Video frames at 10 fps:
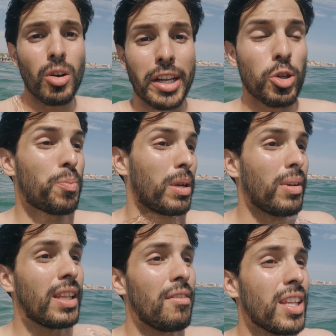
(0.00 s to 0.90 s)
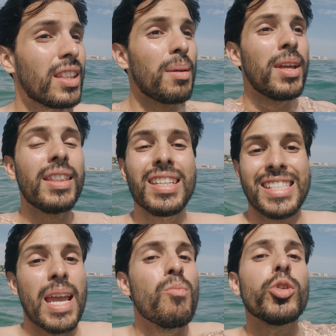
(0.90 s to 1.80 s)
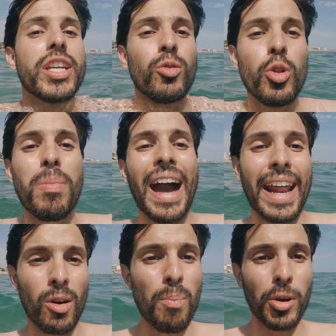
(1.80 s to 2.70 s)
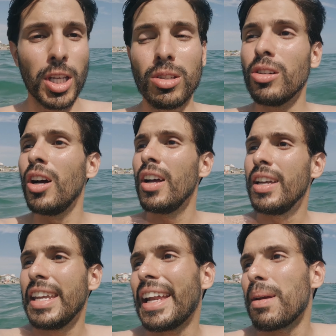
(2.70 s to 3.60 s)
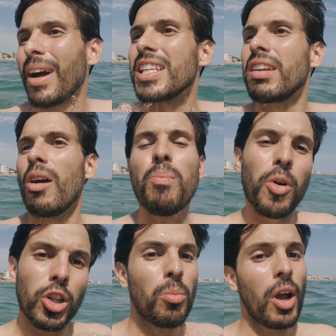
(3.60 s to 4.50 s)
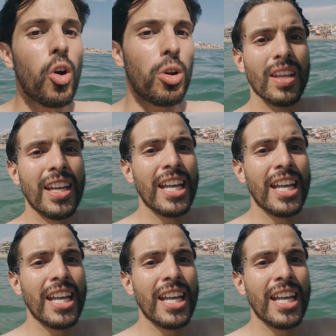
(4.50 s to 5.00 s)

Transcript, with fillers: lo que nos permite evidentemente, si hay mucha luz, bajarlo un poquito y que la imagen se vea un poquito mejor.